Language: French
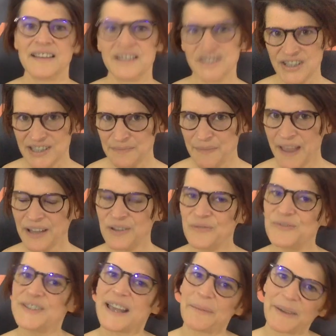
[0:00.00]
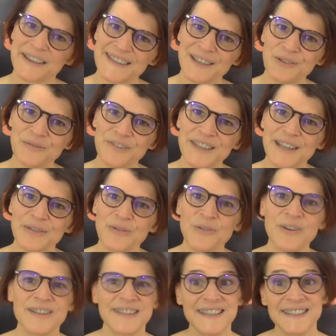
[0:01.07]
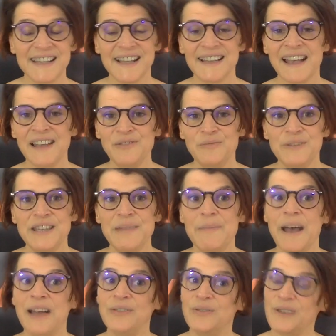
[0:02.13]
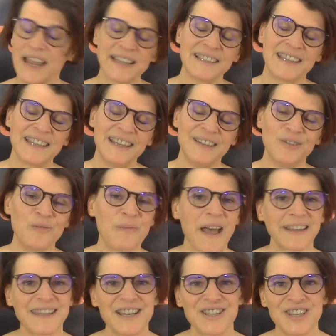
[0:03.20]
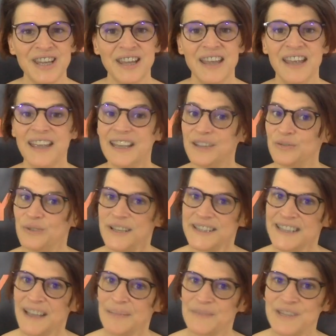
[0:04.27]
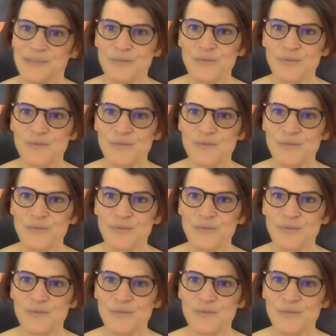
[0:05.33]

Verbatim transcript: J'espère que vous appréciez nos vidéos et si c'est le cas, n'oubliez pas de liker, de partager et de nous laisser un petit